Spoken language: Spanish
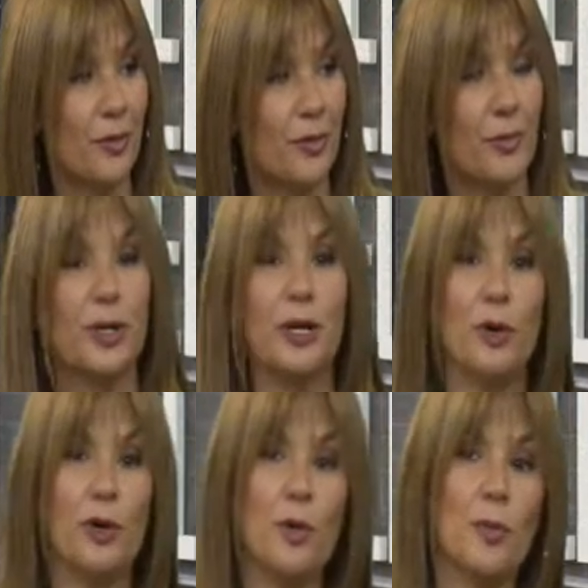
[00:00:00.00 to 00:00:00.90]
Porque
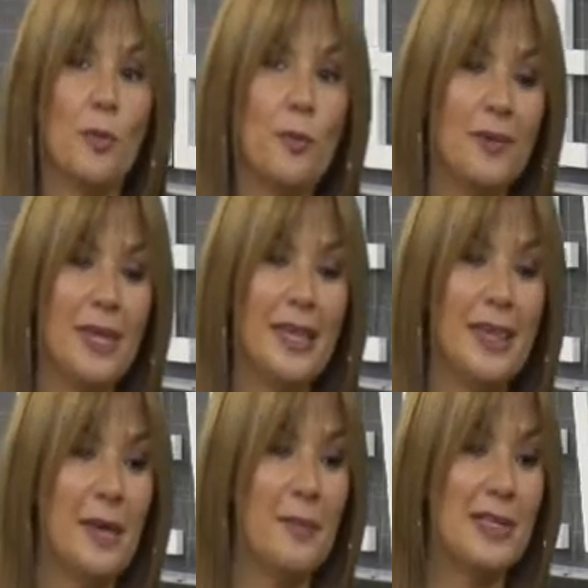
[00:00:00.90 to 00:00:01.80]
luego
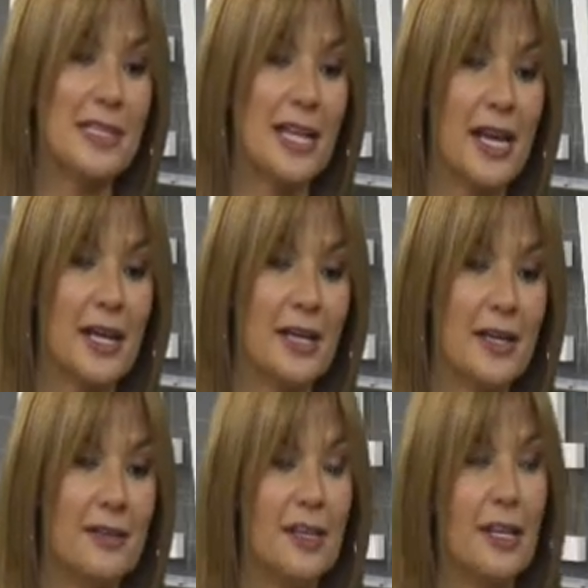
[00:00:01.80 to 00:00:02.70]
tiende a pensar,
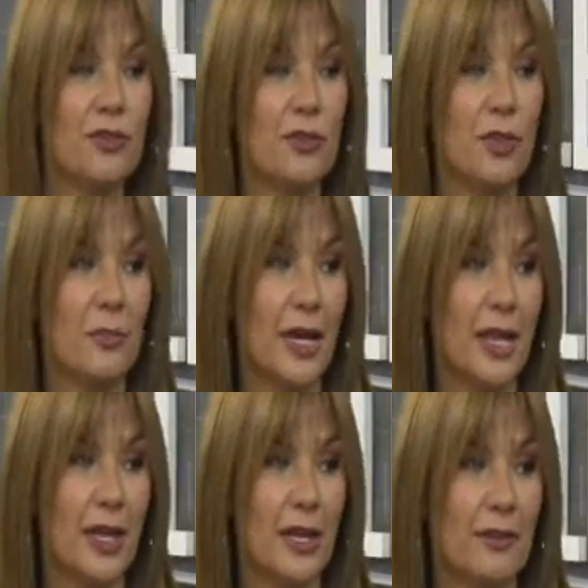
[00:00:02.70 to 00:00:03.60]
si la erección se
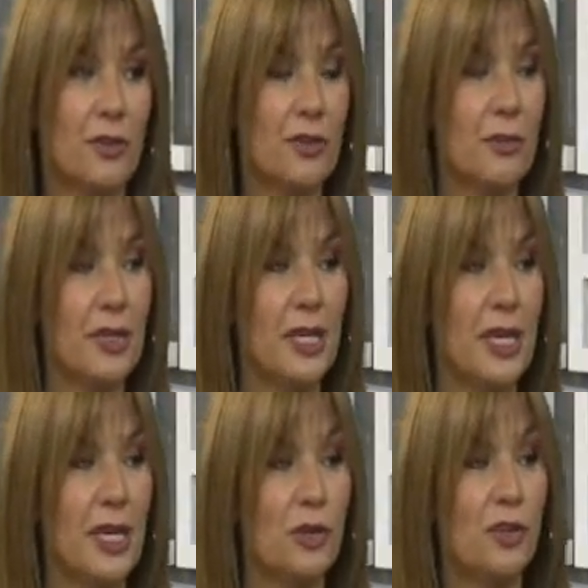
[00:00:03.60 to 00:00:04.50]
pierde, si no se
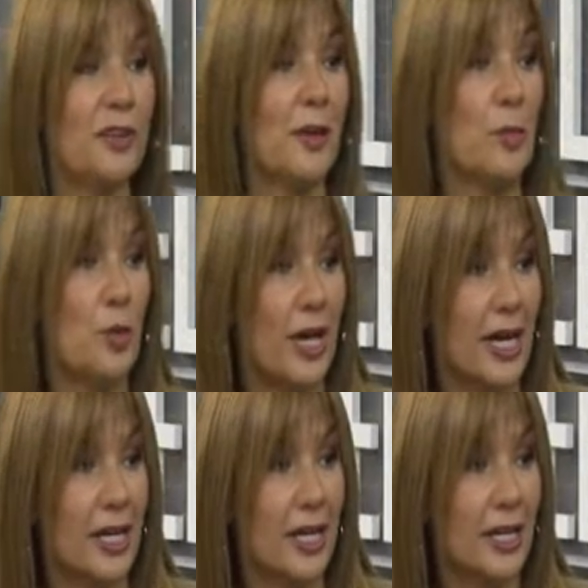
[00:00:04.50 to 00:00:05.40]
mantiene, entonces se apura.
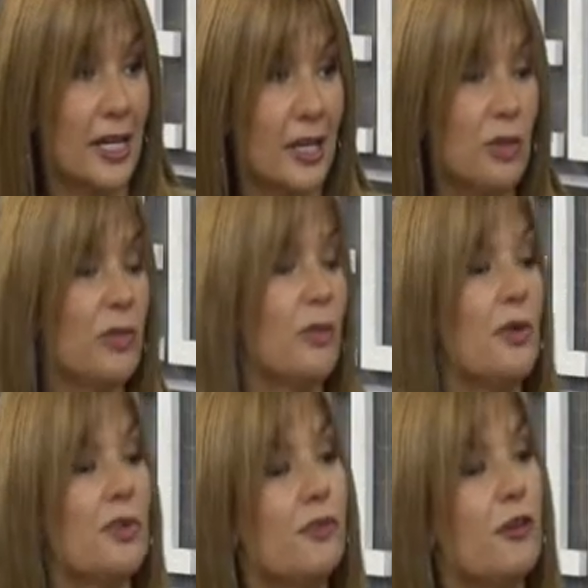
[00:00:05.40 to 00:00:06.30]
Entonces luego
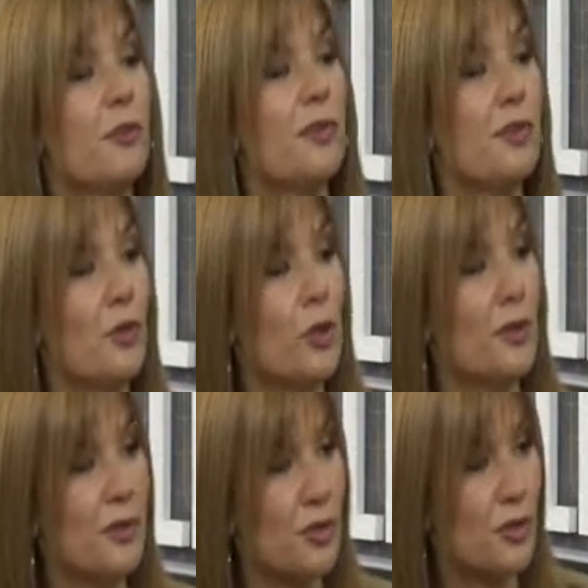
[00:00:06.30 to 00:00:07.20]
se forma un círculo
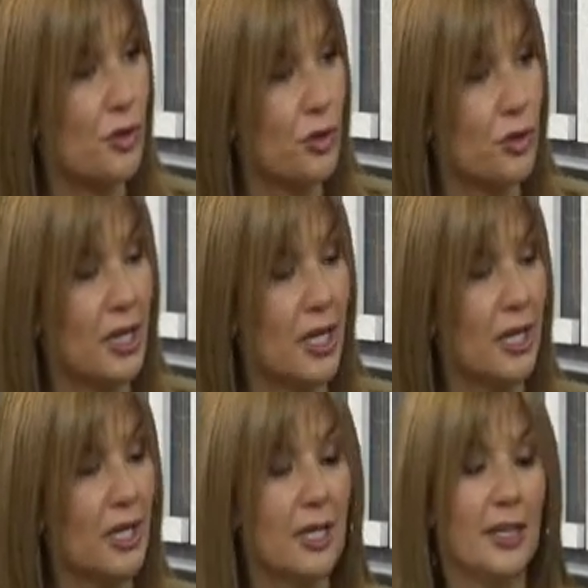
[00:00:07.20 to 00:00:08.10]
vicioso donde
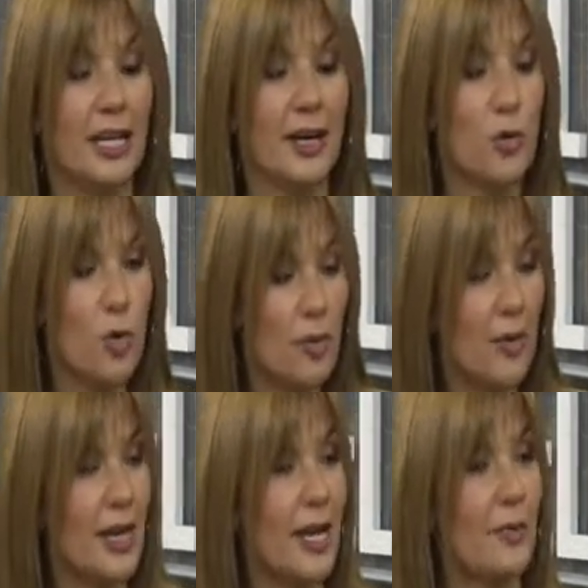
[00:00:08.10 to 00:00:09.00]
de la curva
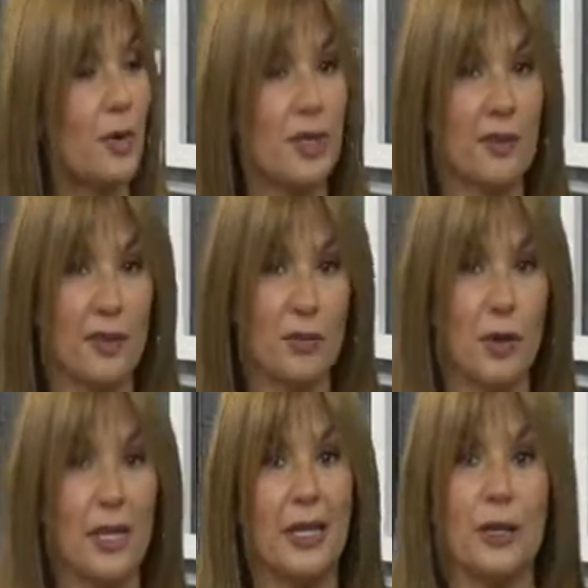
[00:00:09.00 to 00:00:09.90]
de la respuesta
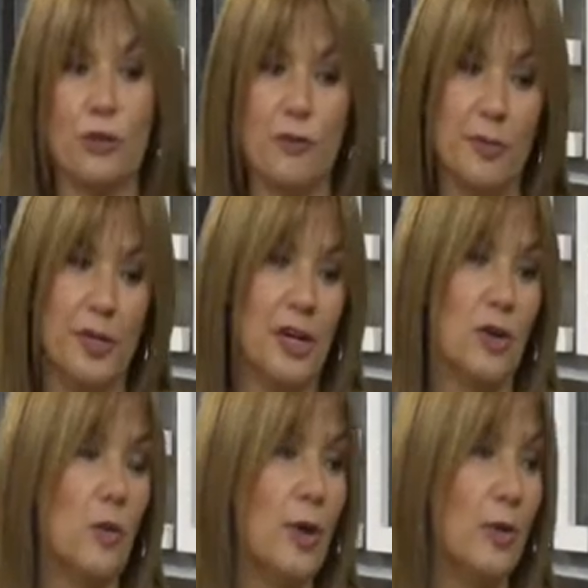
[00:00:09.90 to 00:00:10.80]
sexual, tanto femenina
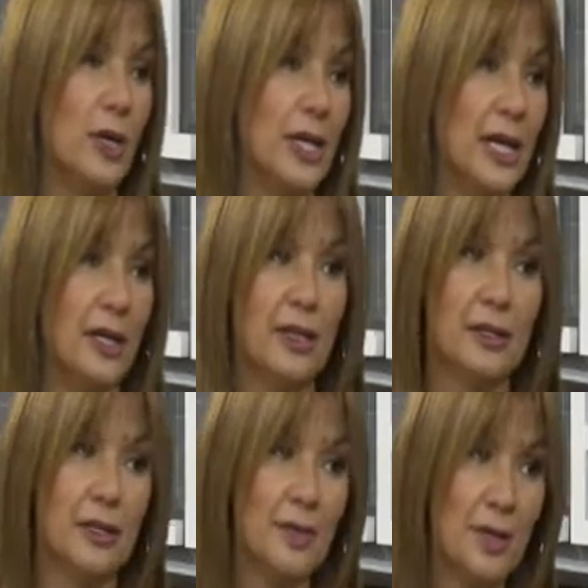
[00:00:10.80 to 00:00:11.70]
como masculina,
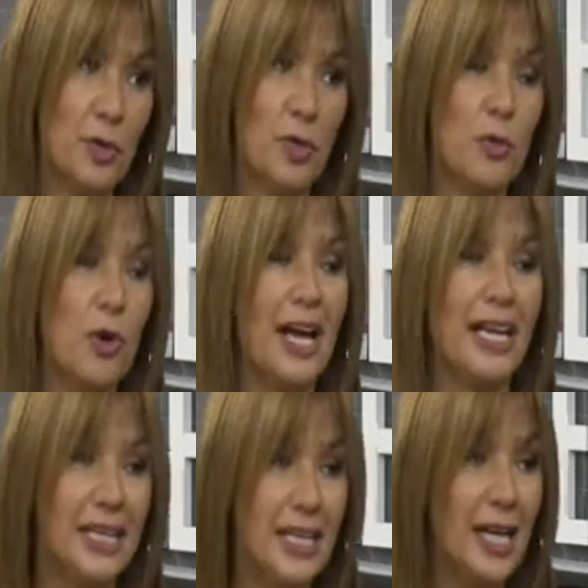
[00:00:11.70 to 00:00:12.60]
terminamos como
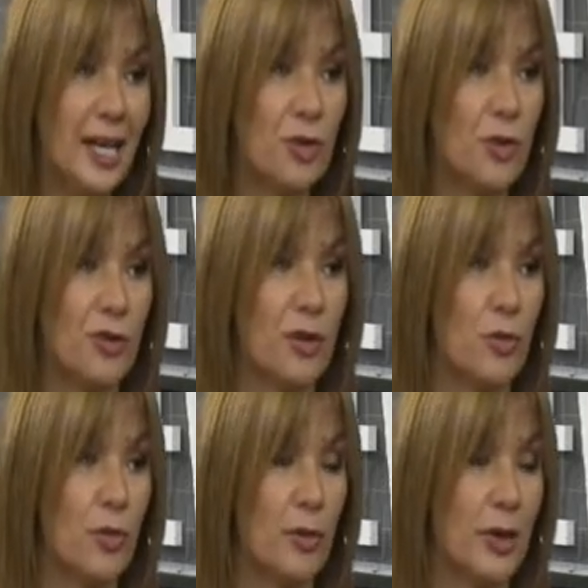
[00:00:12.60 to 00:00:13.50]
aniquilando esa curva.